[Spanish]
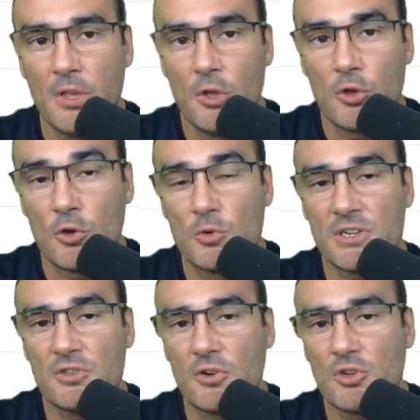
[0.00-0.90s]
Con un
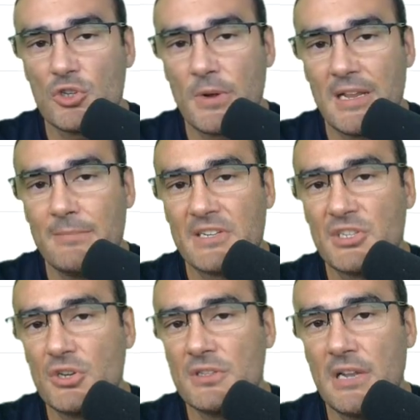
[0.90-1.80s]
retorno sobre la
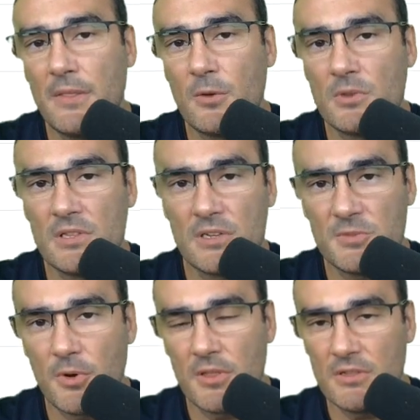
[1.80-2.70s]
inversión del
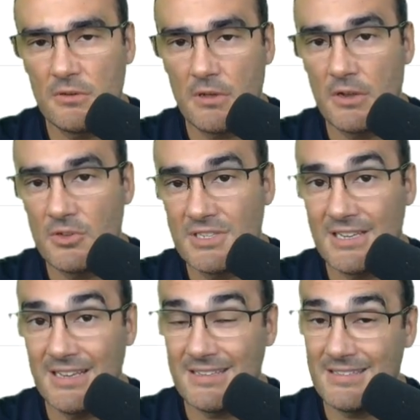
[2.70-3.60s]
53%, que no es
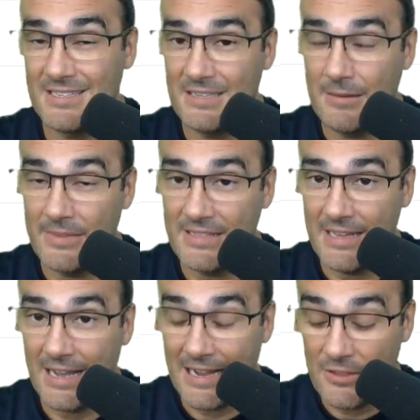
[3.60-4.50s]

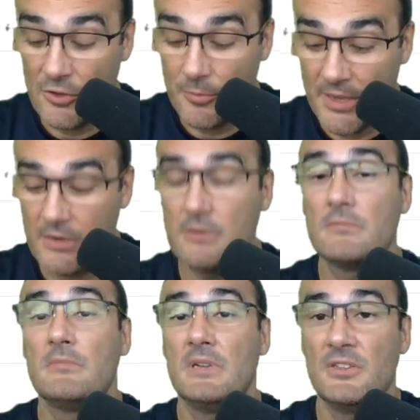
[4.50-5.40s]
excesivamente alto, pero
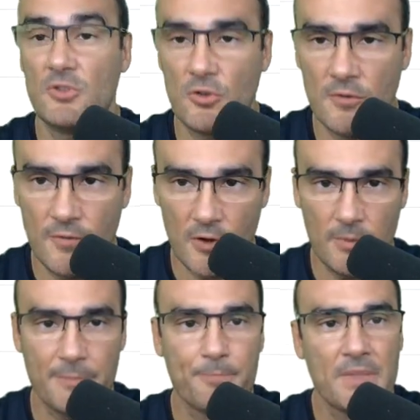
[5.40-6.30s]
estoy
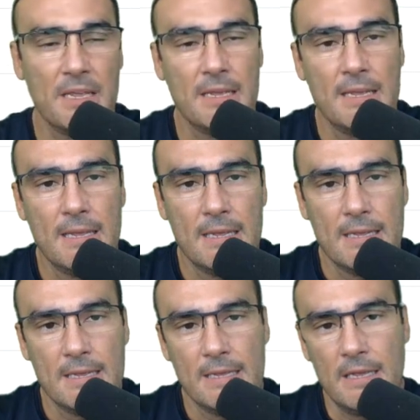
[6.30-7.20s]
conforme.
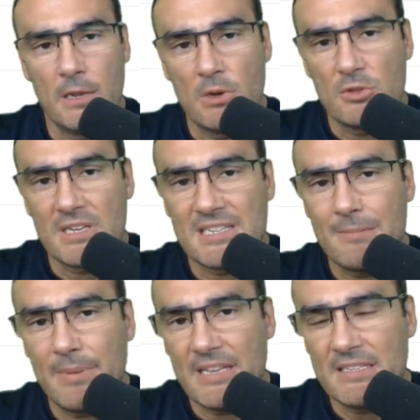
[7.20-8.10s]
En cuanto a las
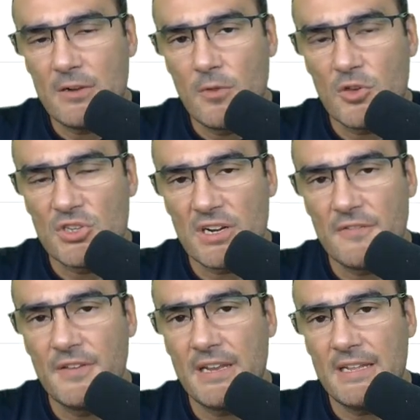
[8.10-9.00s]
campañas de anuncios se
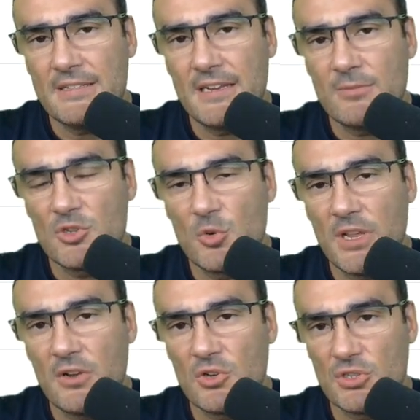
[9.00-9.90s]
refiere, tenemos un
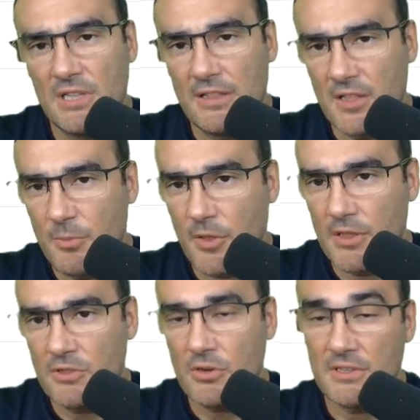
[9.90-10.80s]
ecos del
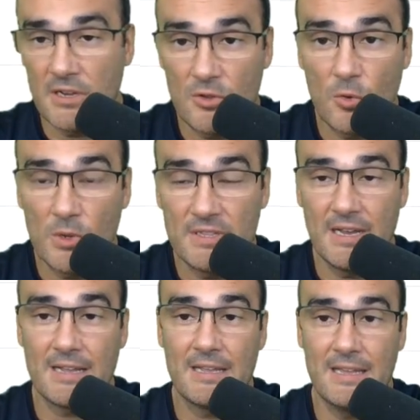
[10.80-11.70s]
10%, que teniendo en
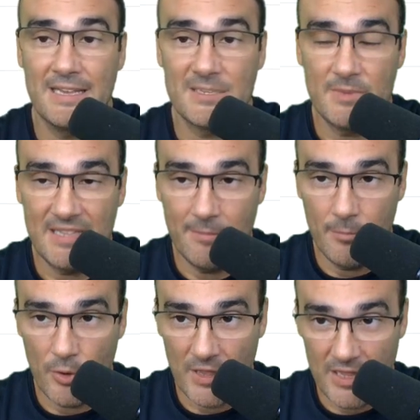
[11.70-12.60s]
cuenta que es mi
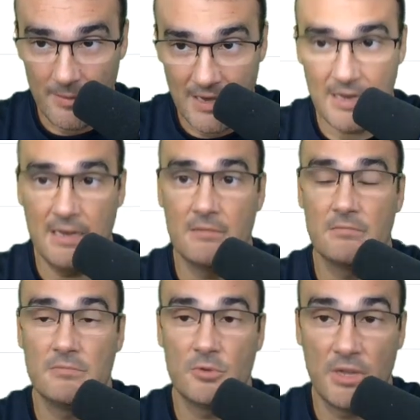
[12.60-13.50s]
temporada baja,
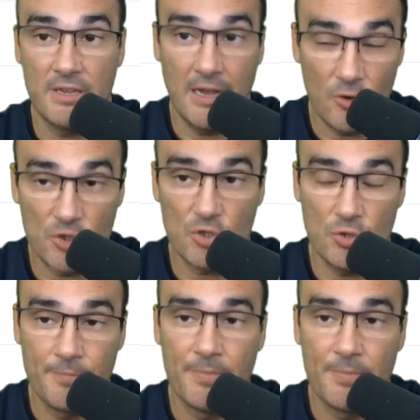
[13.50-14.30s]
¿okay? agosto,